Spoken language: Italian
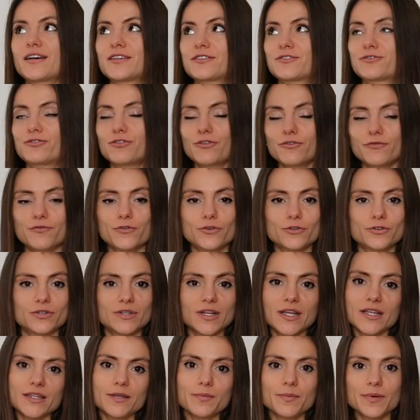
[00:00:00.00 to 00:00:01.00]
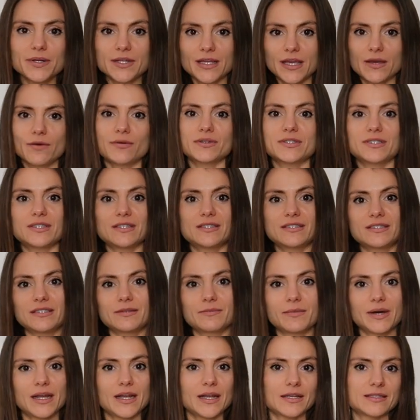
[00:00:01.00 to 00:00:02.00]
sono fortunata perché questa
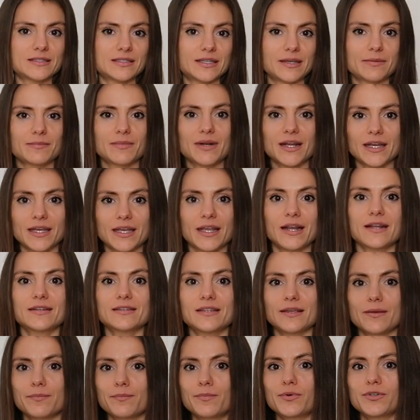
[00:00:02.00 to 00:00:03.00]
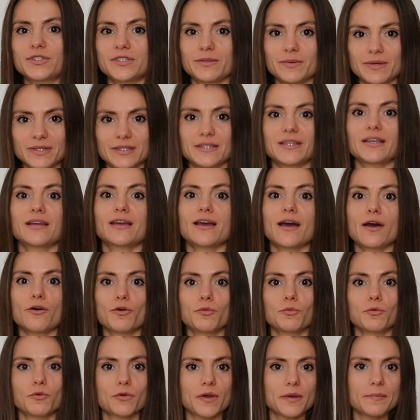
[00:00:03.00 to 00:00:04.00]
settimana sembra che il tempo si mantenga
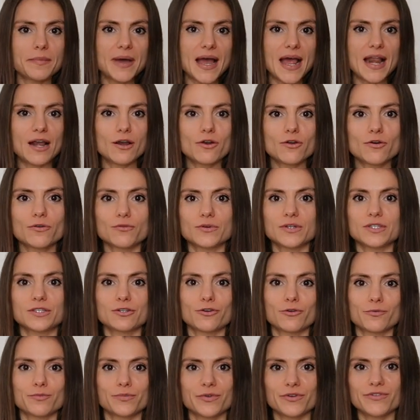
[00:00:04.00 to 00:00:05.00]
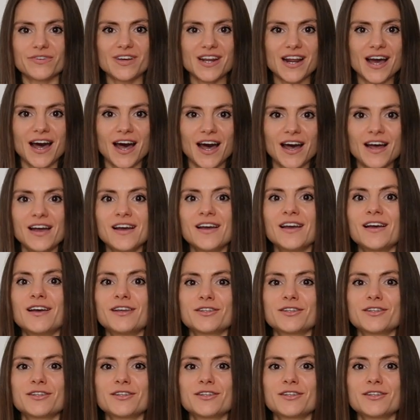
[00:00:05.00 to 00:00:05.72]
comunque bello, quindi non pioverà,